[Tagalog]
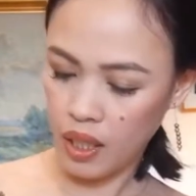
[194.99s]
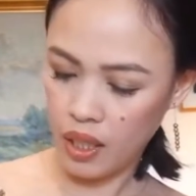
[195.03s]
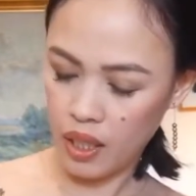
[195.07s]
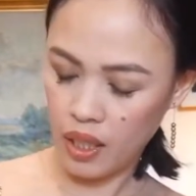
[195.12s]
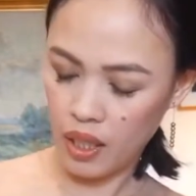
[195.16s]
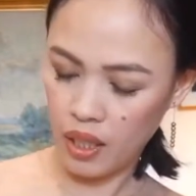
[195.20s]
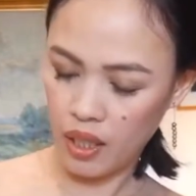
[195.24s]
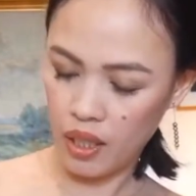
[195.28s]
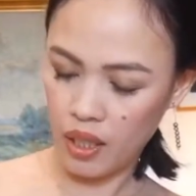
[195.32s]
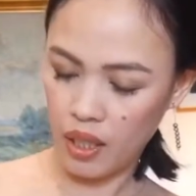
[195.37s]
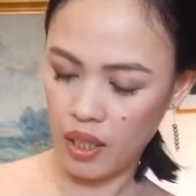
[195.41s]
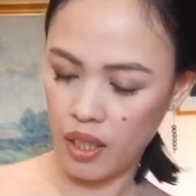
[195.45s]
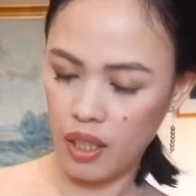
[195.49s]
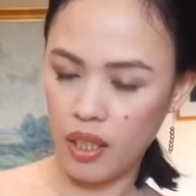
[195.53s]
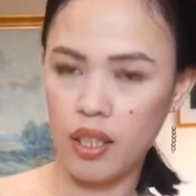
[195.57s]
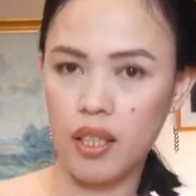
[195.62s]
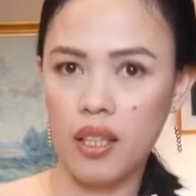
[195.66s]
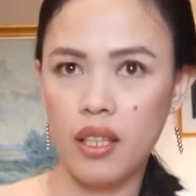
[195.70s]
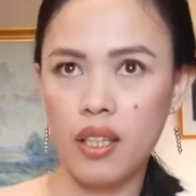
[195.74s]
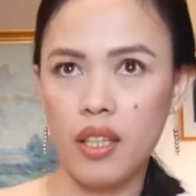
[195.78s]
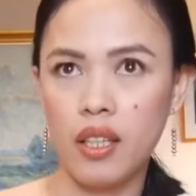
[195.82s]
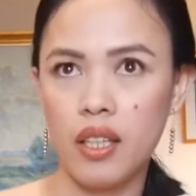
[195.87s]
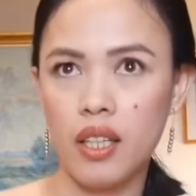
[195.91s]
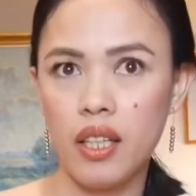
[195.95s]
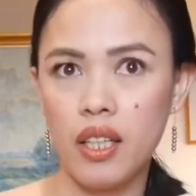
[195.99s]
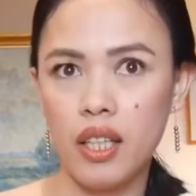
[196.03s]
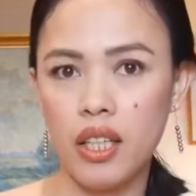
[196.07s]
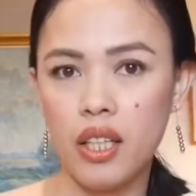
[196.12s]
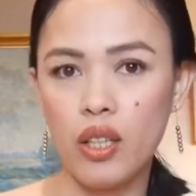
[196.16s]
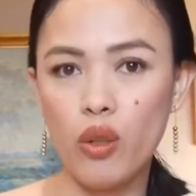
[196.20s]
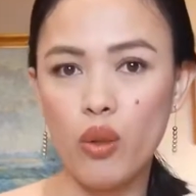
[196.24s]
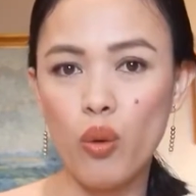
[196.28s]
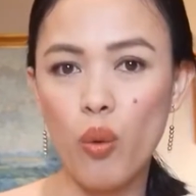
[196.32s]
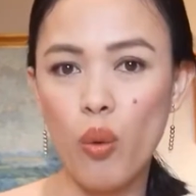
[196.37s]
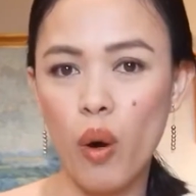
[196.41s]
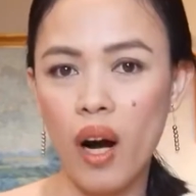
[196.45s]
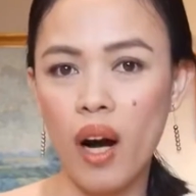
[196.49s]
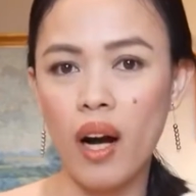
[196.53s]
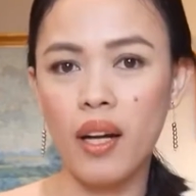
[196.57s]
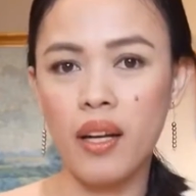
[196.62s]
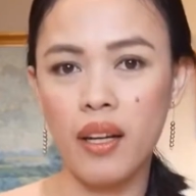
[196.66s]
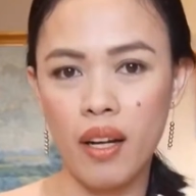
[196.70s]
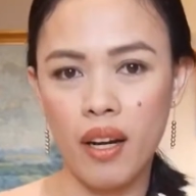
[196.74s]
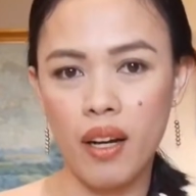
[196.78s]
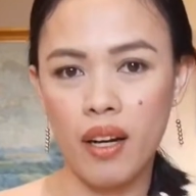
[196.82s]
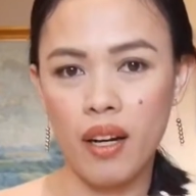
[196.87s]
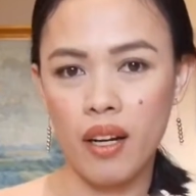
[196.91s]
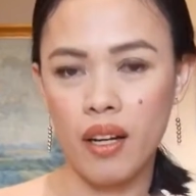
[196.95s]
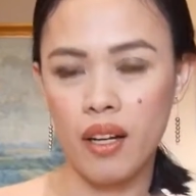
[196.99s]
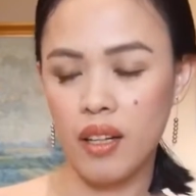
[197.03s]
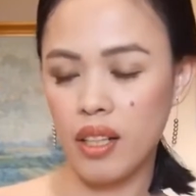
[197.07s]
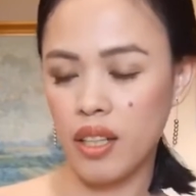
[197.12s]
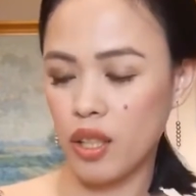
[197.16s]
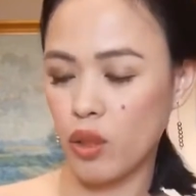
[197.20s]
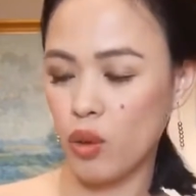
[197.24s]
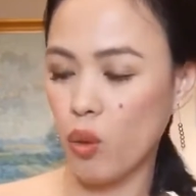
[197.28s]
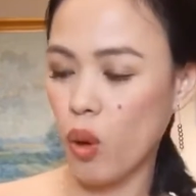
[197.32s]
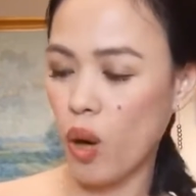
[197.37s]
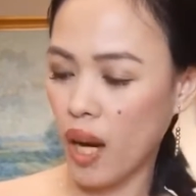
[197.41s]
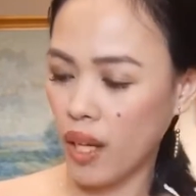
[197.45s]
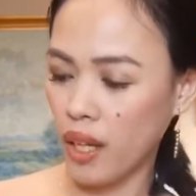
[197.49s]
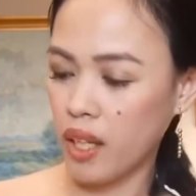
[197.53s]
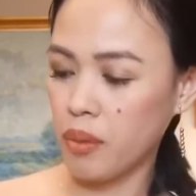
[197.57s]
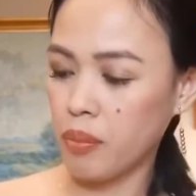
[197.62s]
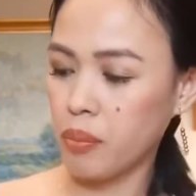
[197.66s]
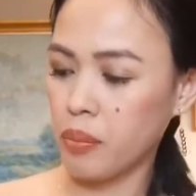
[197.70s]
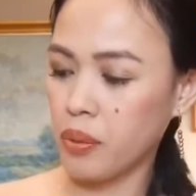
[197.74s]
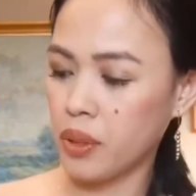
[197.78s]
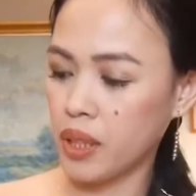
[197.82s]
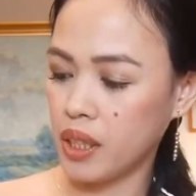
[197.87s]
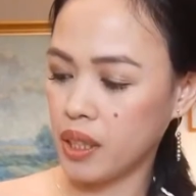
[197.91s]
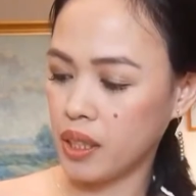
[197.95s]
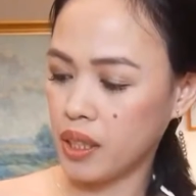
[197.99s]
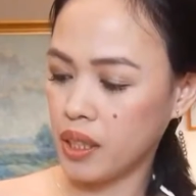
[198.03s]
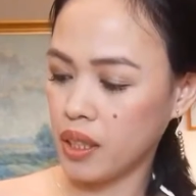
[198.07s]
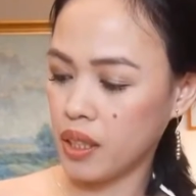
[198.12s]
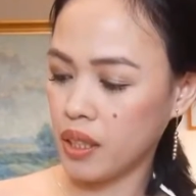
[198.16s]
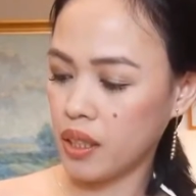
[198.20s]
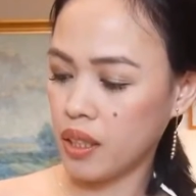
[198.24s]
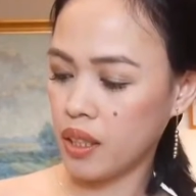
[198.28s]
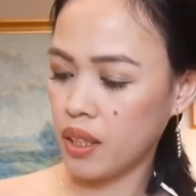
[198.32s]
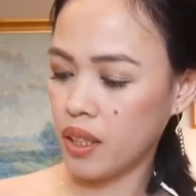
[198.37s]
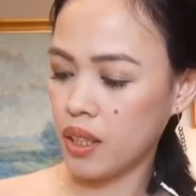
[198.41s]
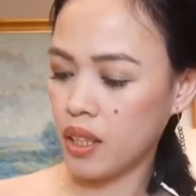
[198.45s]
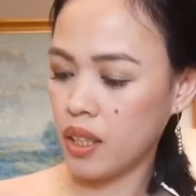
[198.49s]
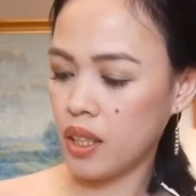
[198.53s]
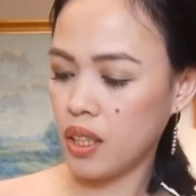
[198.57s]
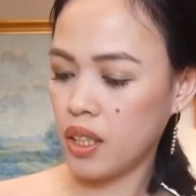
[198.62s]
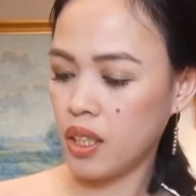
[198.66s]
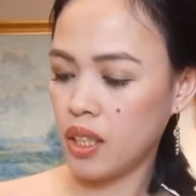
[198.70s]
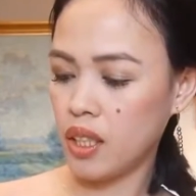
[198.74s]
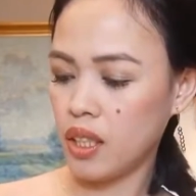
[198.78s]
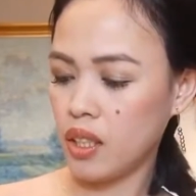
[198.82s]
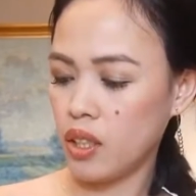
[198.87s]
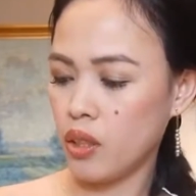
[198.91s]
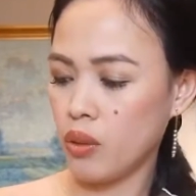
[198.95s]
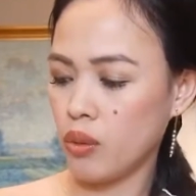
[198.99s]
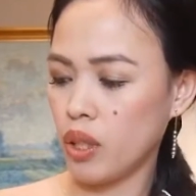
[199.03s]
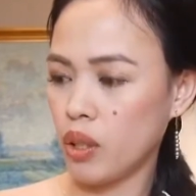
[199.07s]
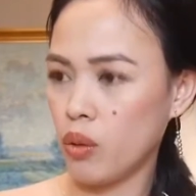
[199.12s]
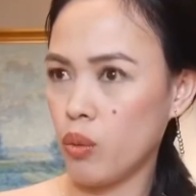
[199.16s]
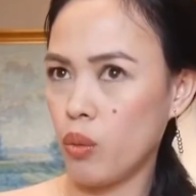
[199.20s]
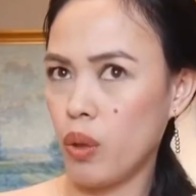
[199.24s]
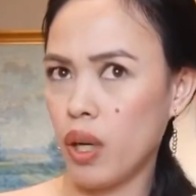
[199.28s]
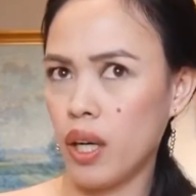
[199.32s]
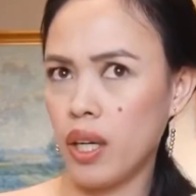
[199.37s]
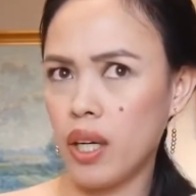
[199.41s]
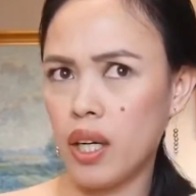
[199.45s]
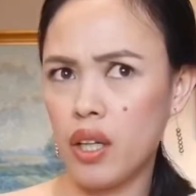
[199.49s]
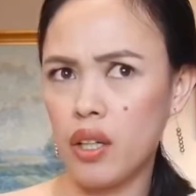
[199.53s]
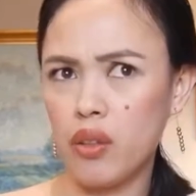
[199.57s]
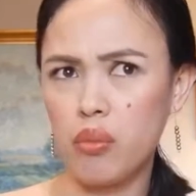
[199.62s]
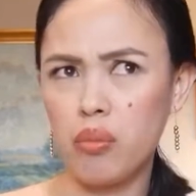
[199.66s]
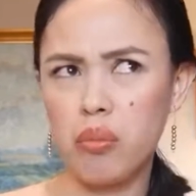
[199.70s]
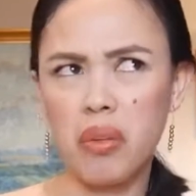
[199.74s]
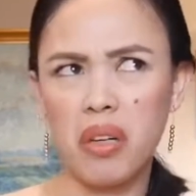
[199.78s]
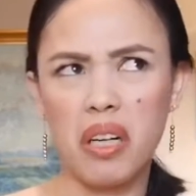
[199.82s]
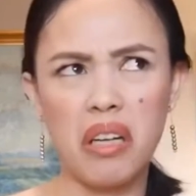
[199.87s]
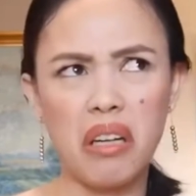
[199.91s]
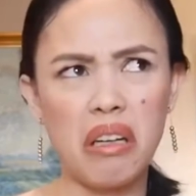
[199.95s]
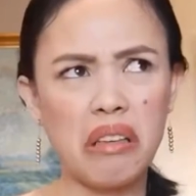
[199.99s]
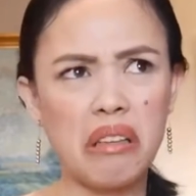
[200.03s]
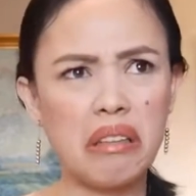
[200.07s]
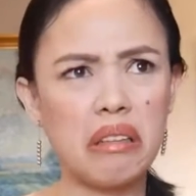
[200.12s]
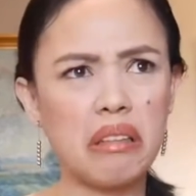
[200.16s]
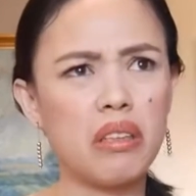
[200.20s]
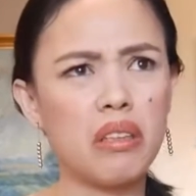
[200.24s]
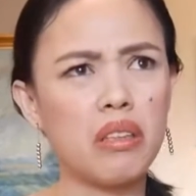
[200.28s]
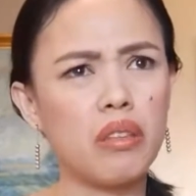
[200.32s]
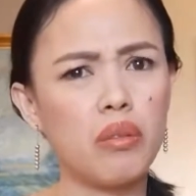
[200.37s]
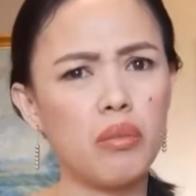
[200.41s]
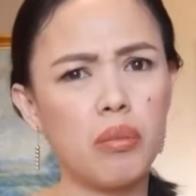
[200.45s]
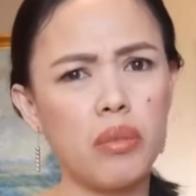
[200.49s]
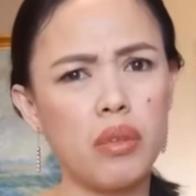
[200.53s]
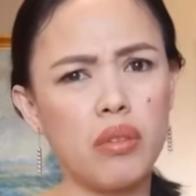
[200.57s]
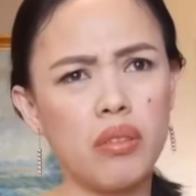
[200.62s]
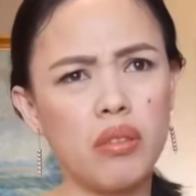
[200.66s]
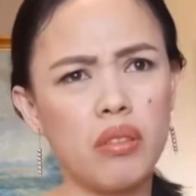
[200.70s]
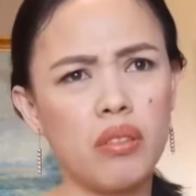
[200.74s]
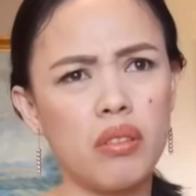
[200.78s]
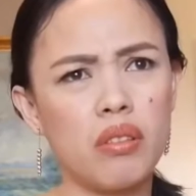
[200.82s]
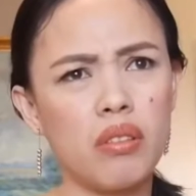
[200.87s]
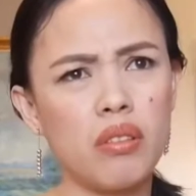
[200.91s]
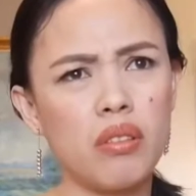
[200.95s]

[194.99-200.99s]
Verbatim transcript: uh, iguana iguana print yung iguana yung parang yung,